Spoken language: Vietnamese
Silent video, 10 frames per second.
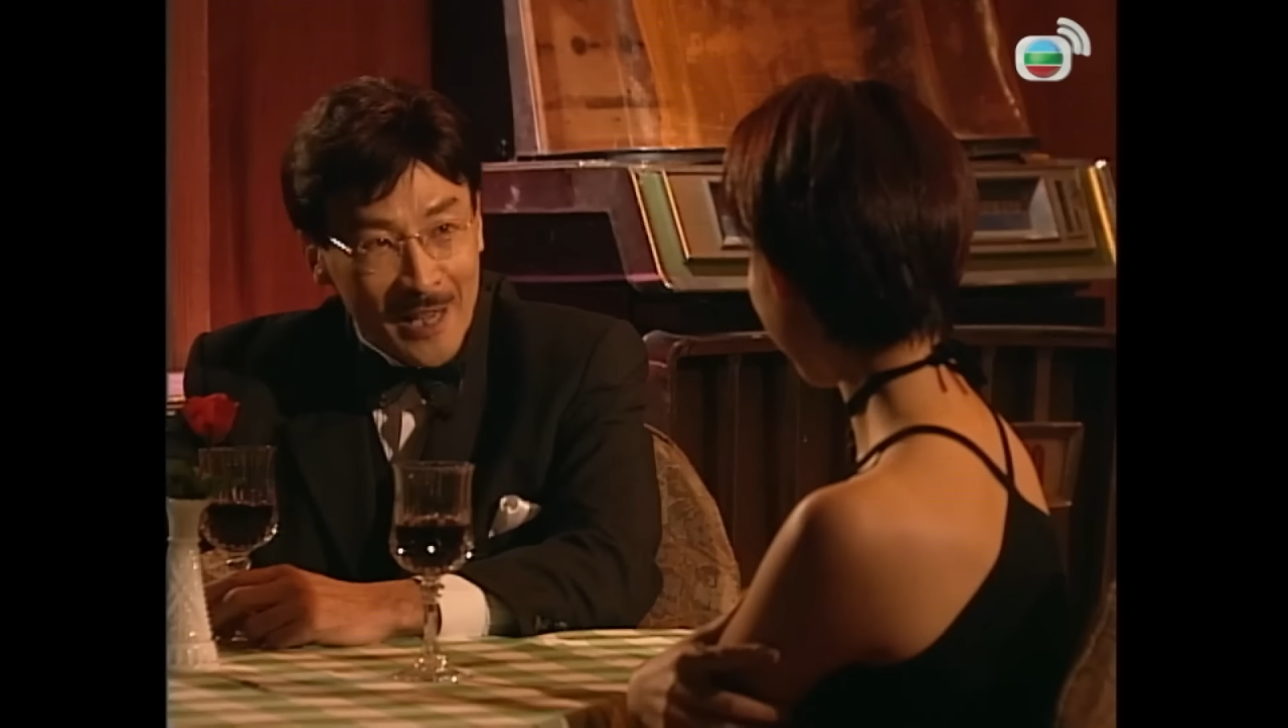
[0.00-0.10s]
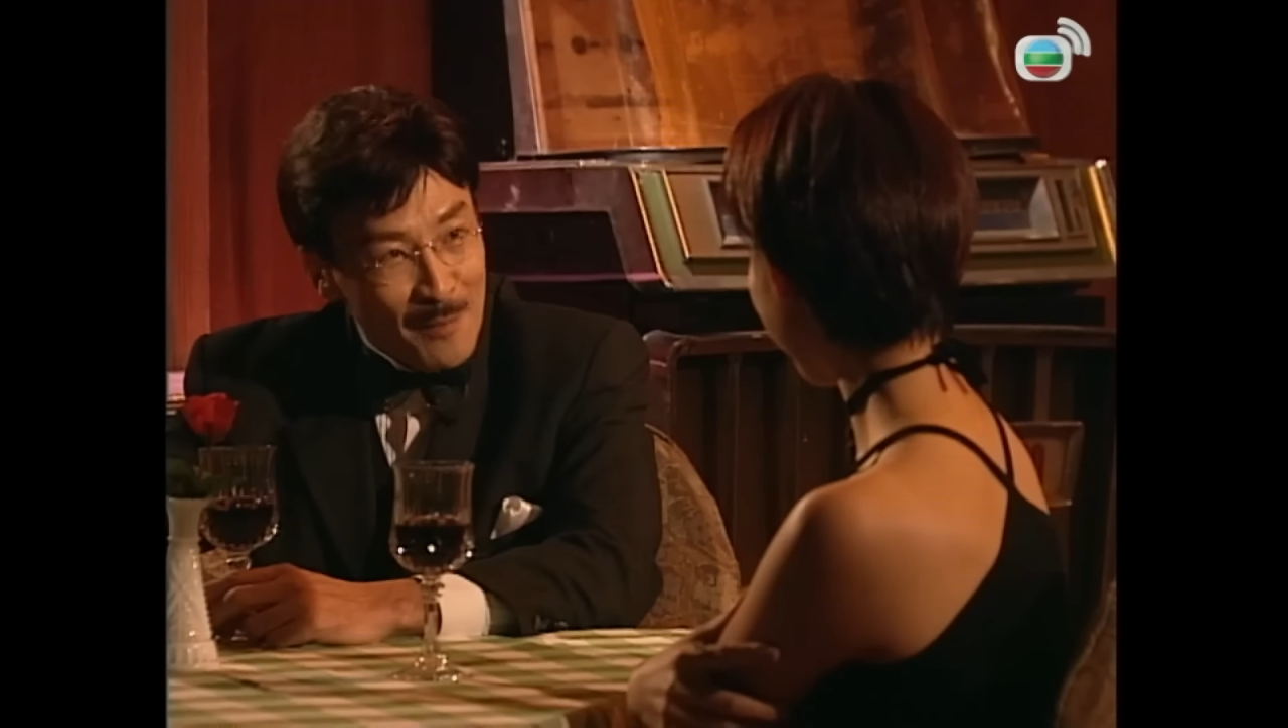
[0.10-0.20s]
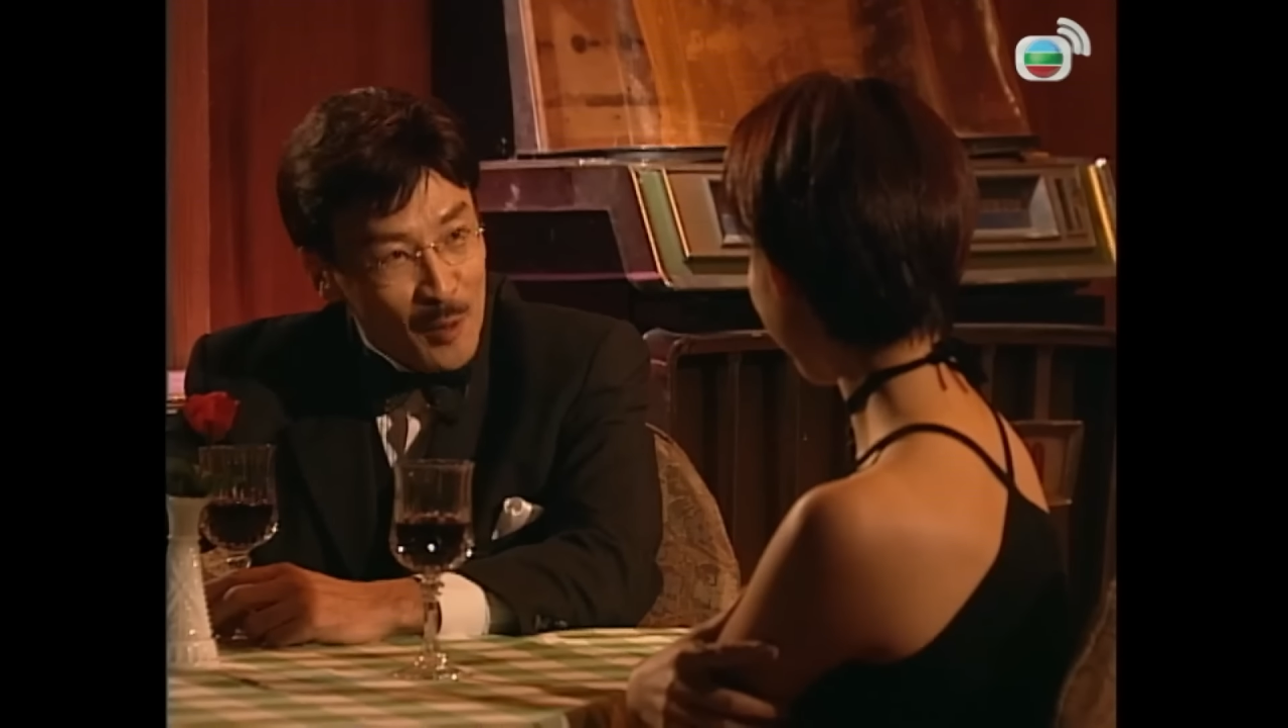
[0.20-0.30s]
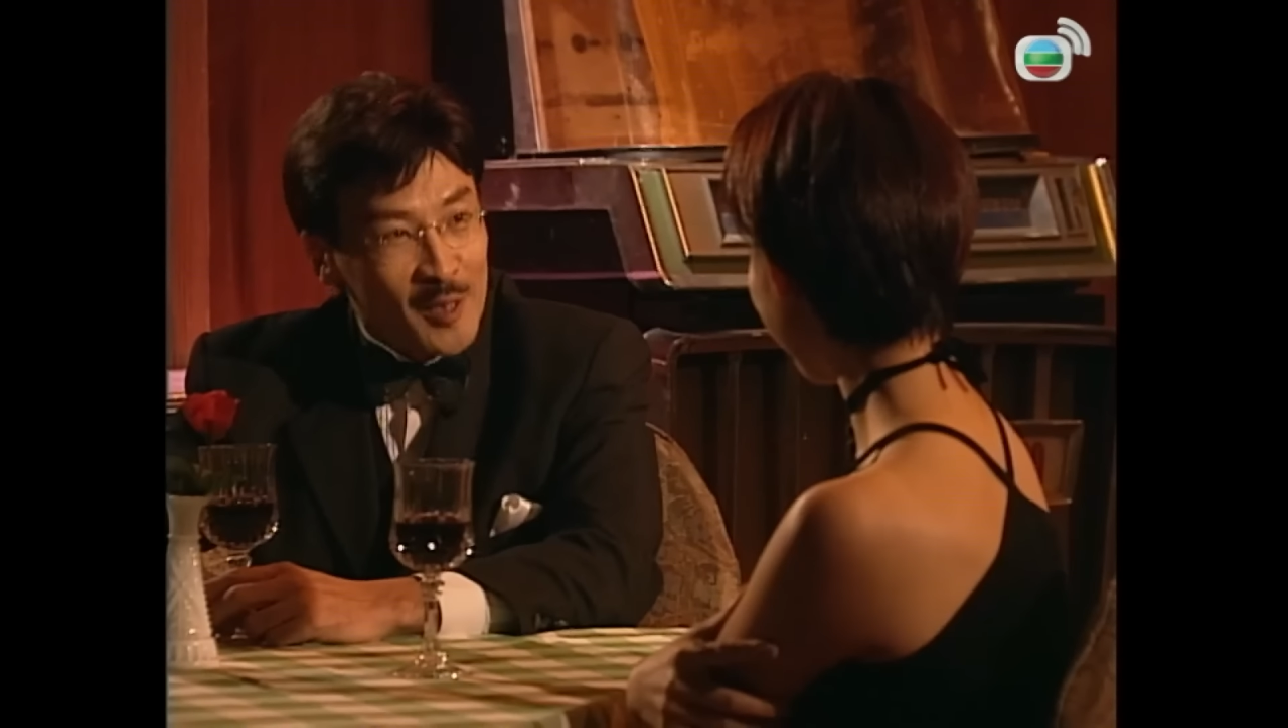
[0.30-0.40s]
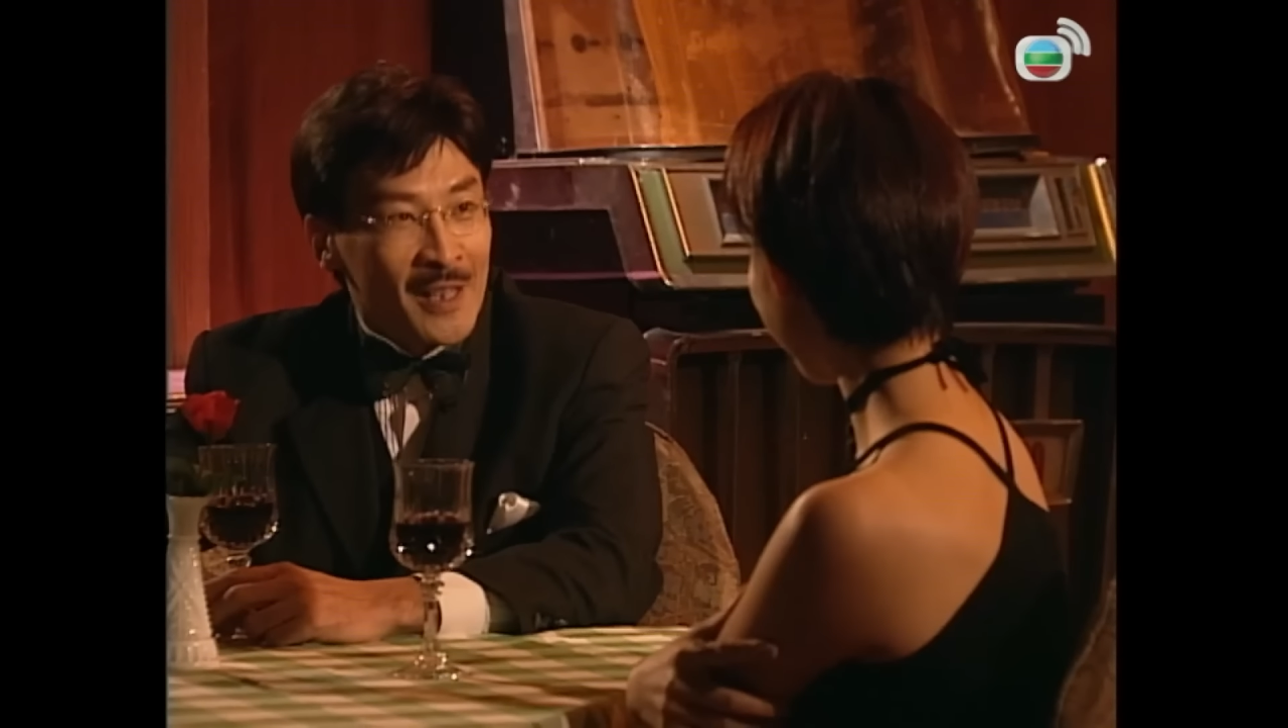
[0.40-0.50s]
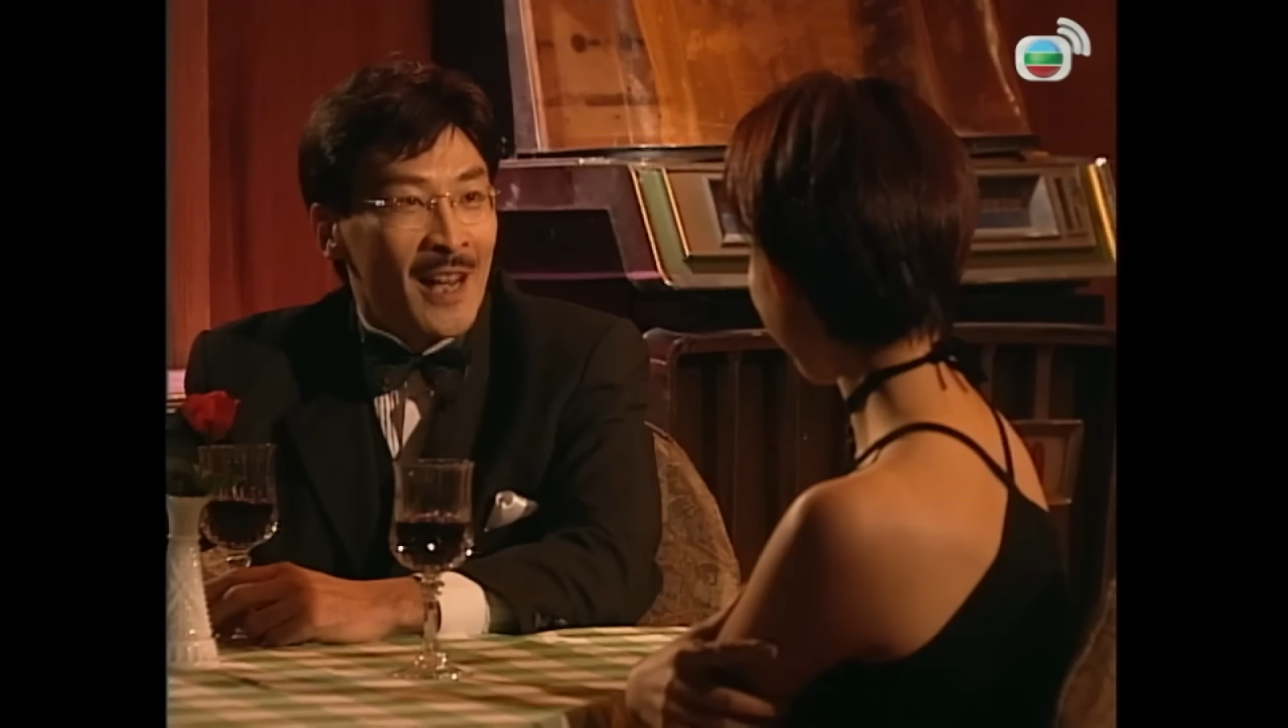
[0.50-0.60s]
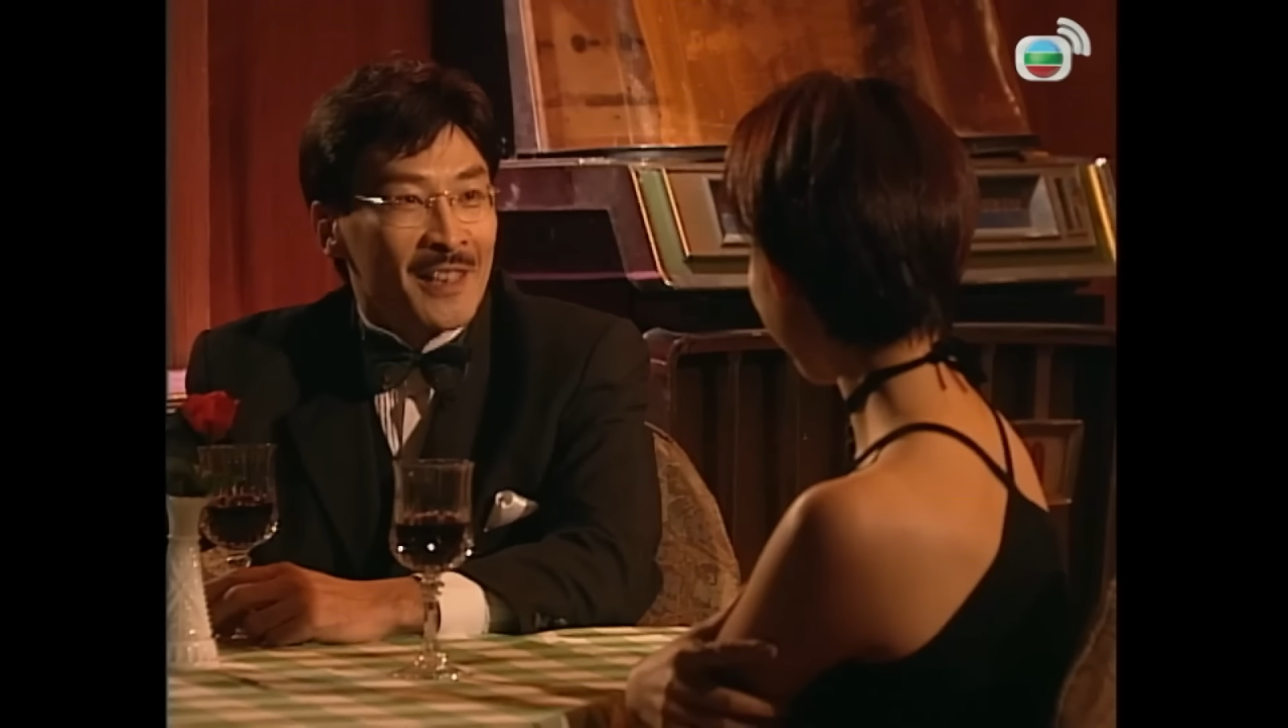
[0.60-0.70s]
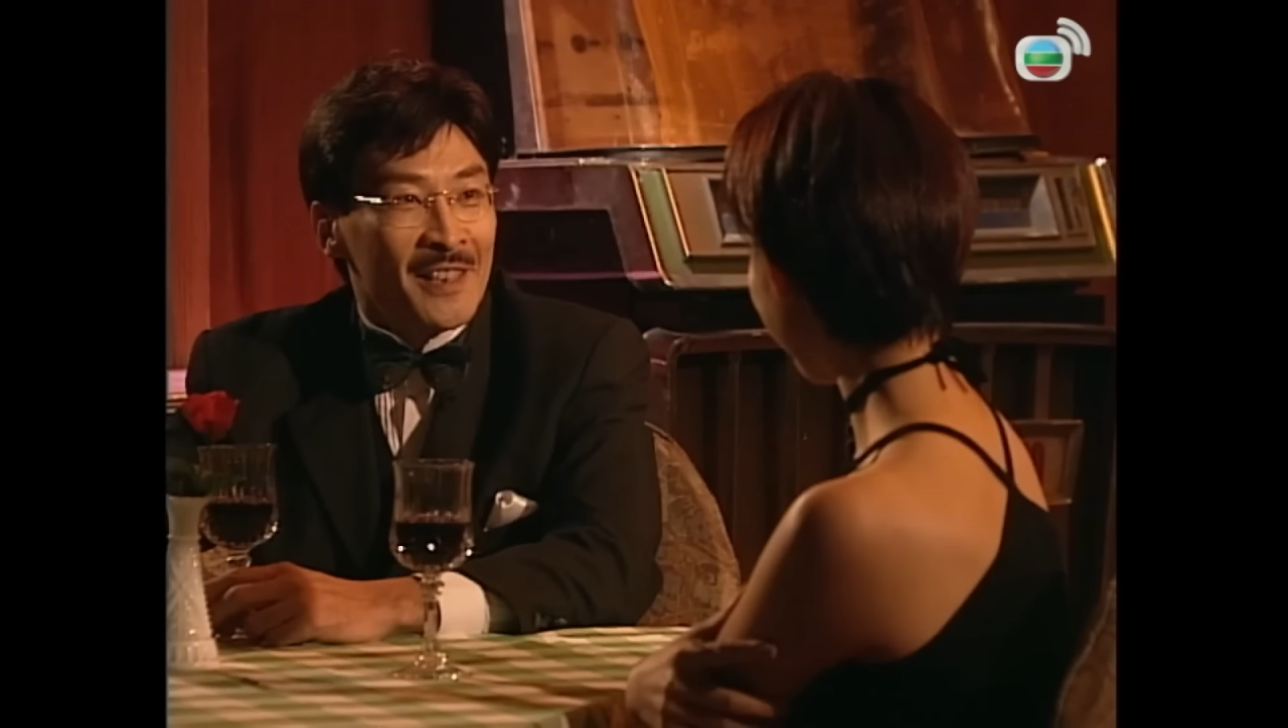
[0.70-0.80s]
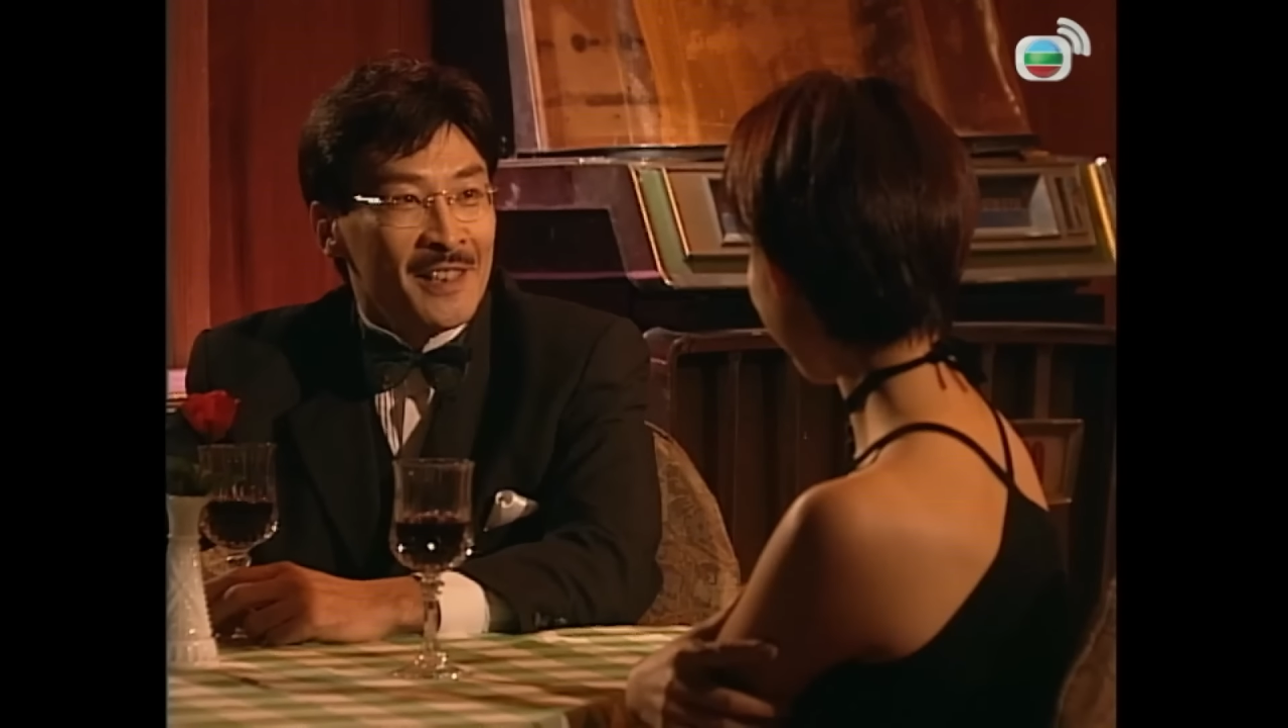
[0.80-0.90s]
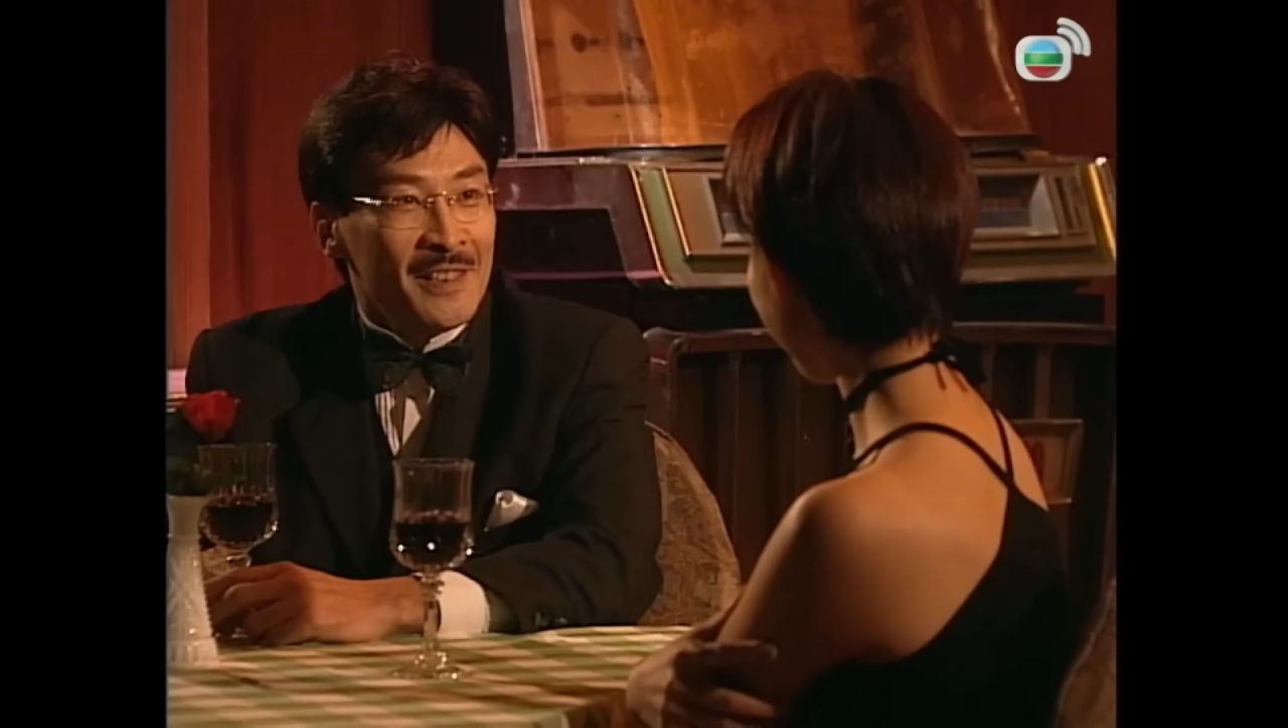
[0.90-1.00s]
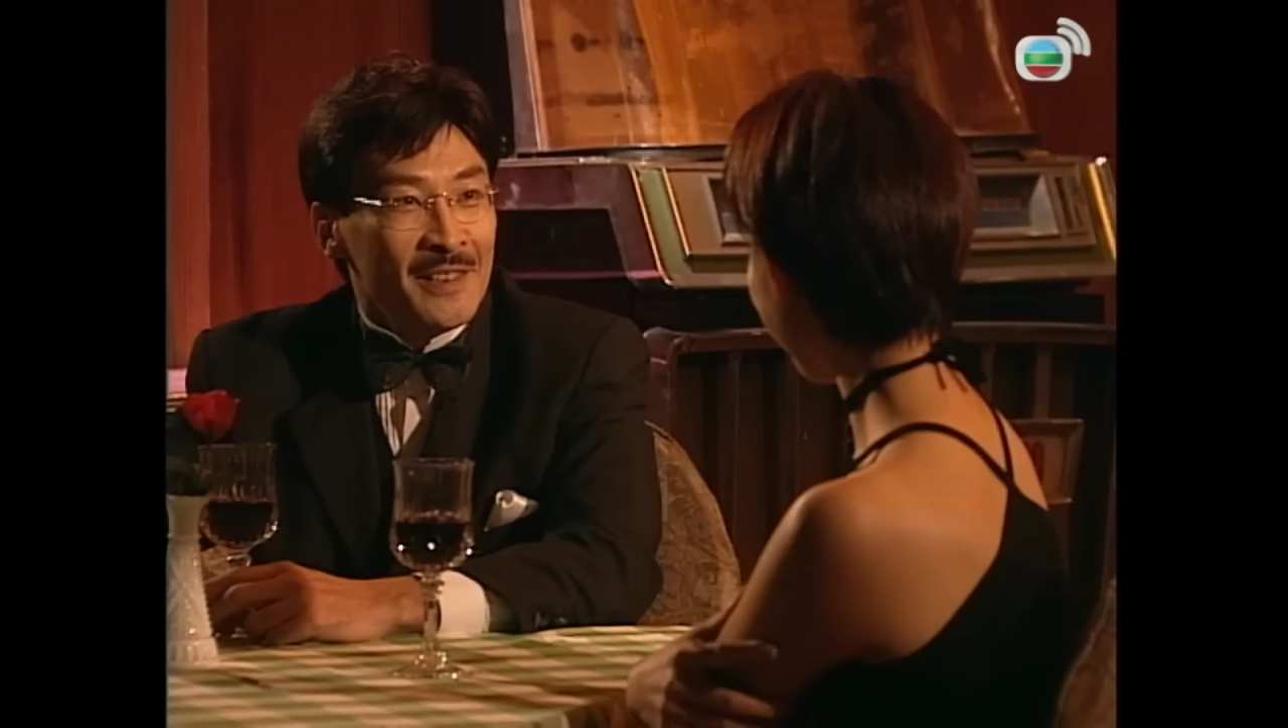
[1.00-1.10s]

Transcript: đương nhiên là không rảnh.